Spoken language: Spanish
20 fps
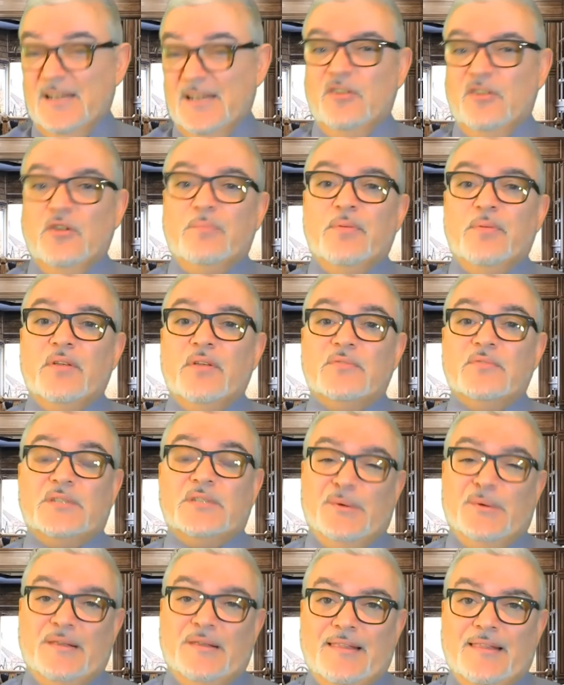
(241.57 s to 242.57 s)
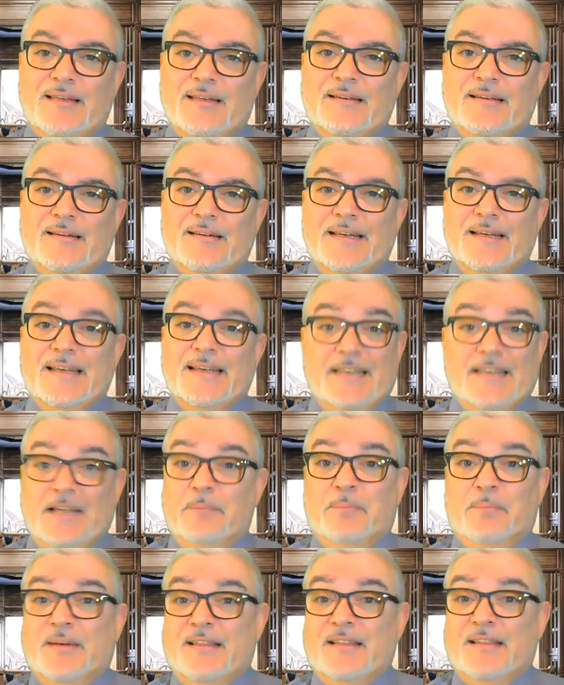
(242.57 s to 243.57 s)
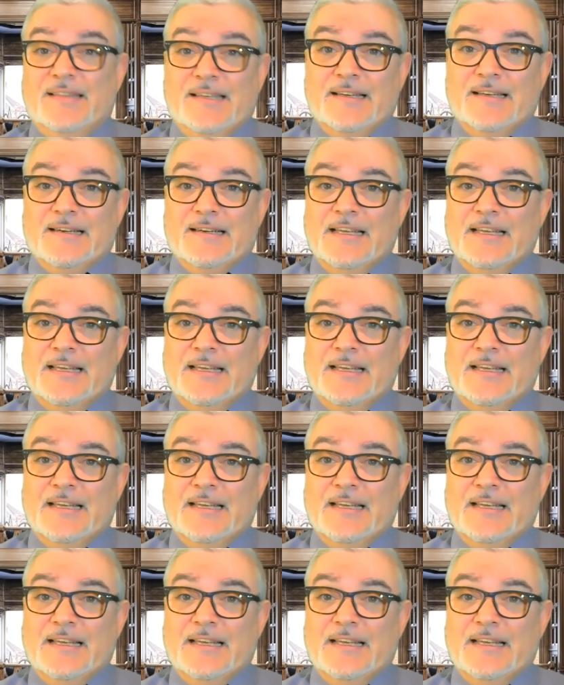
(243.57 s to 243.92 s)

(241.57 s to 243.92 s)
No podemos avanzar ni aprender